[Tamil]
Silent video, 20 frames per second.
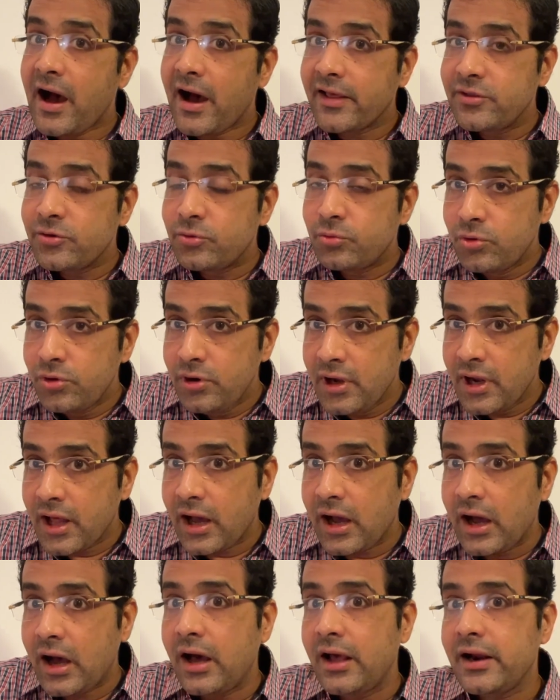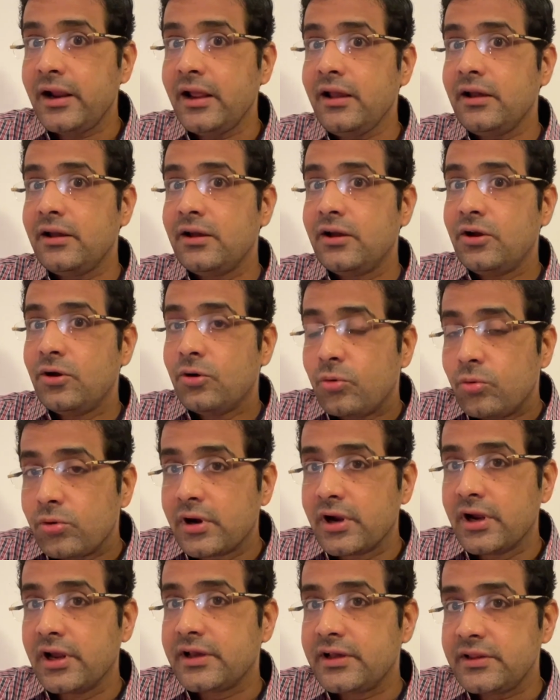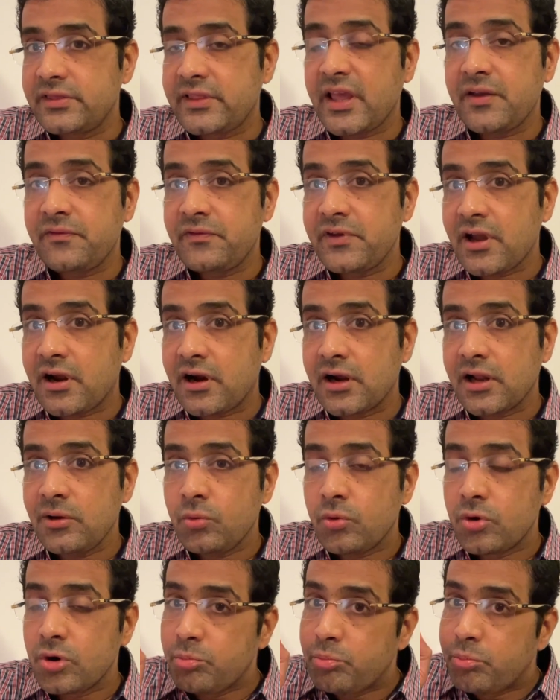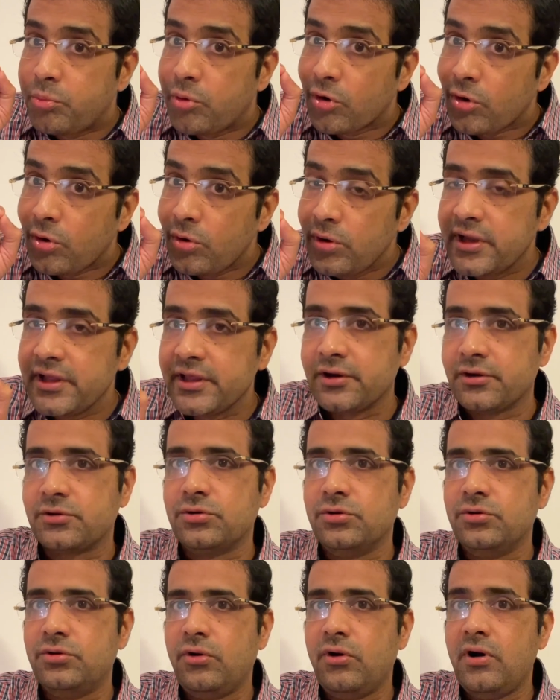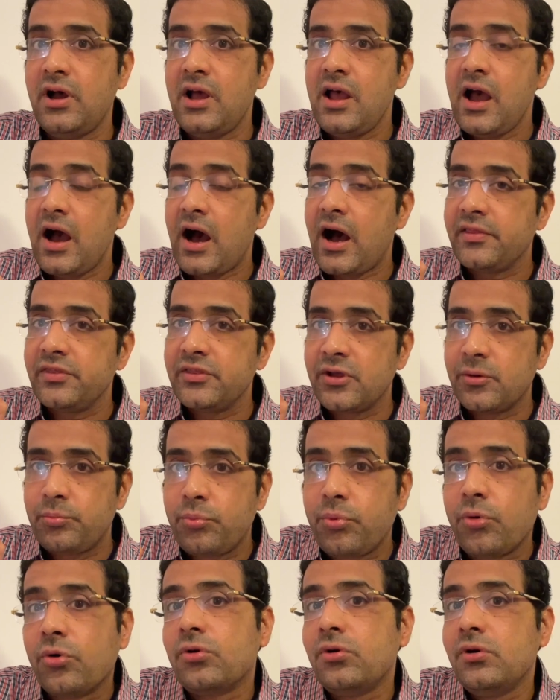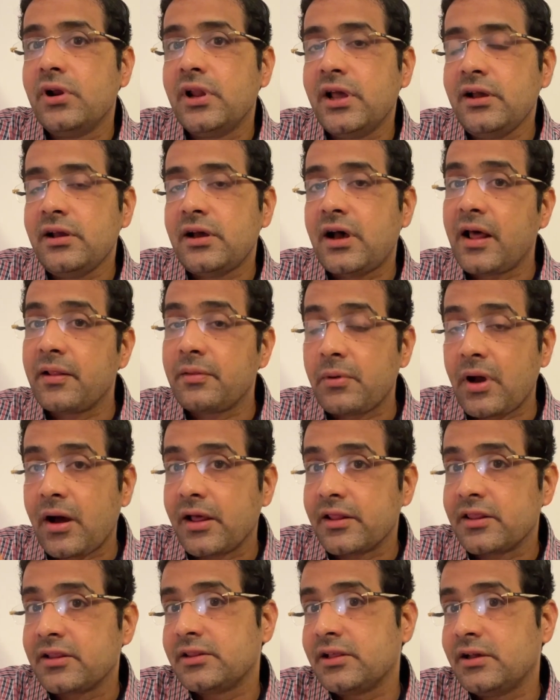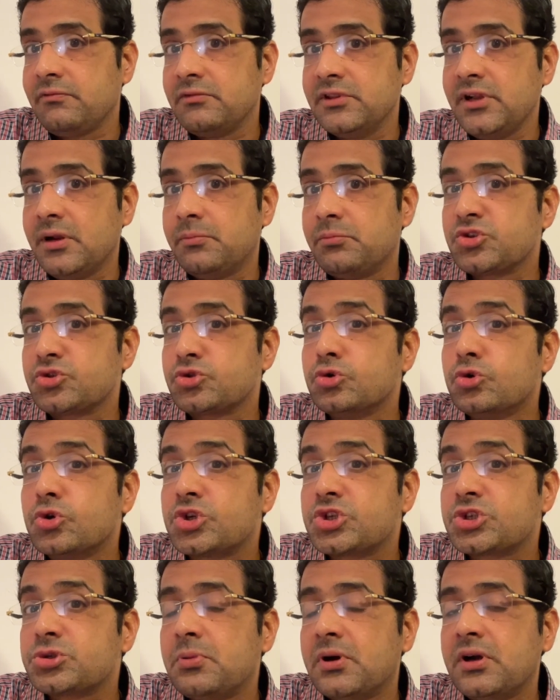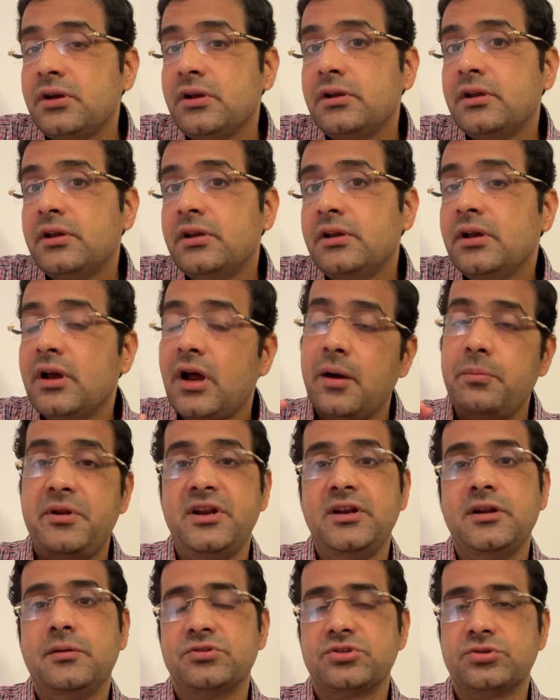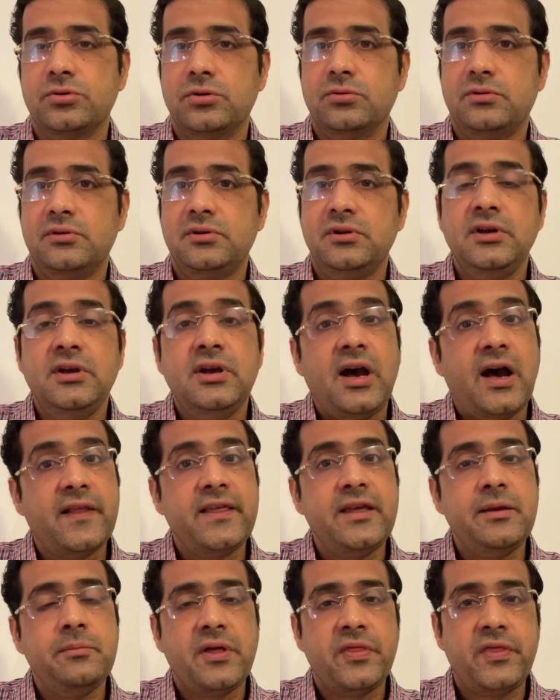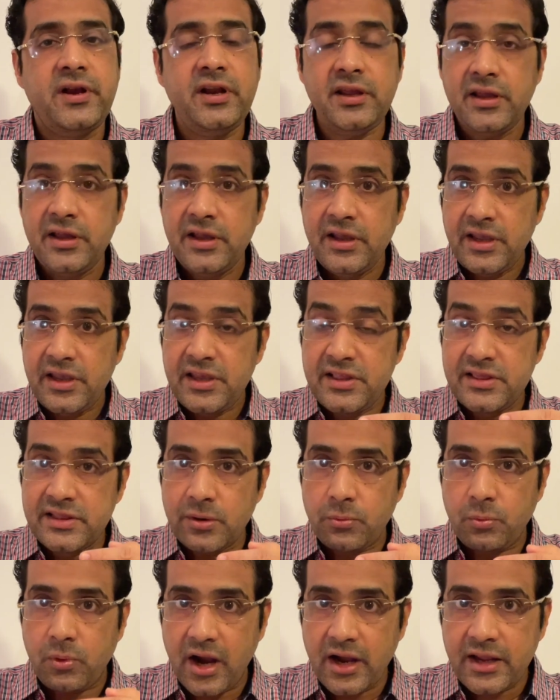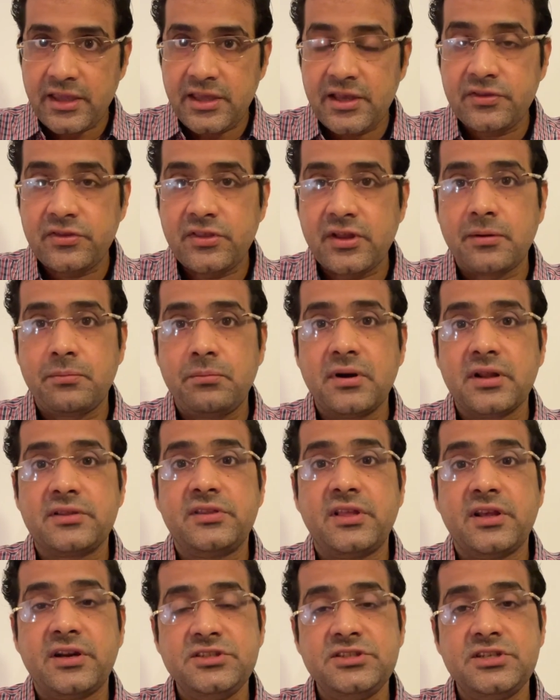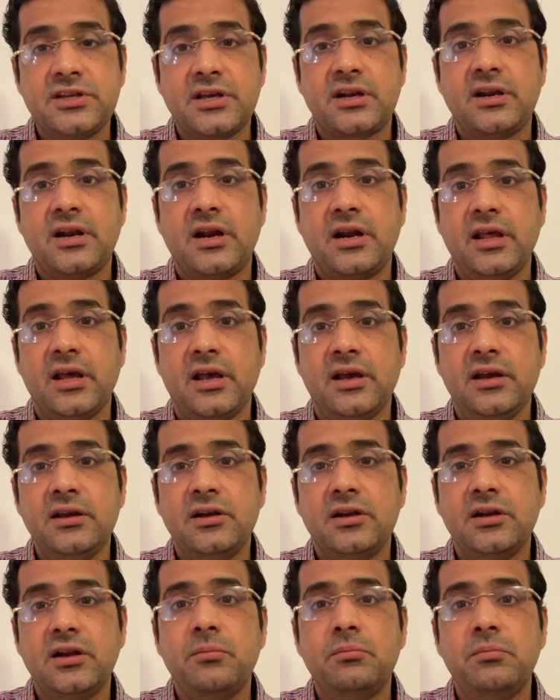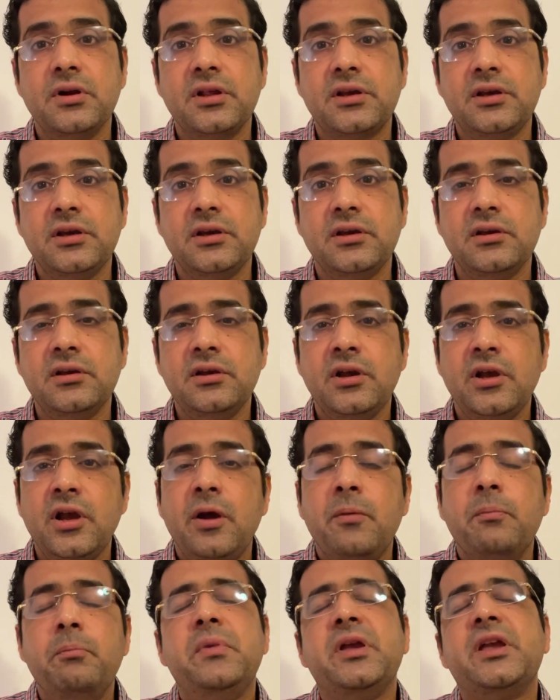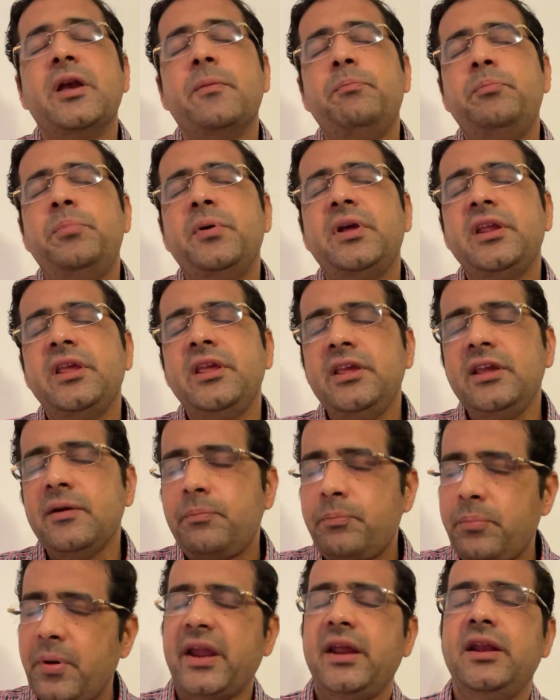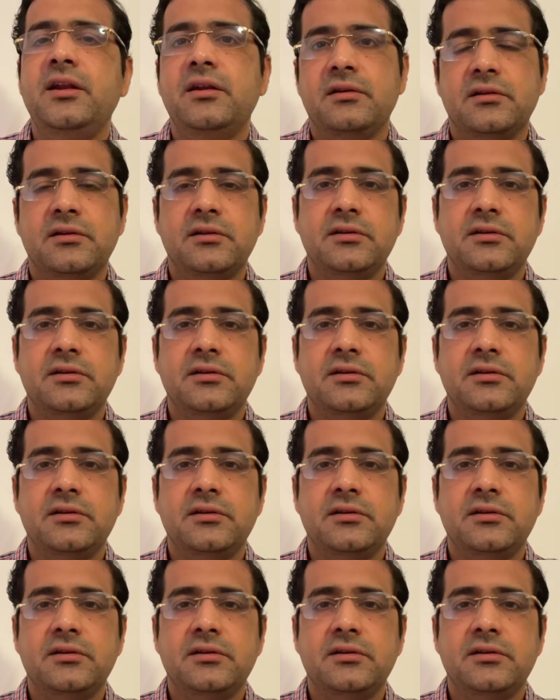அது உள்ளார உங்களுக்கு தேவையான ஒரு பொருள் இருக்கும் அந்த பொருளை அது அதை தான் வந்து நம்ம சூக்ம அப்படின்னு நம்ம சொல்லுவோம் அதே மாதிரி இந்த வாக்கியத்தை நம்மளுக்கு தெரிஞ்சுக்கிறதுனால நம்மளுக்கு மிகப்பெரிய பயன்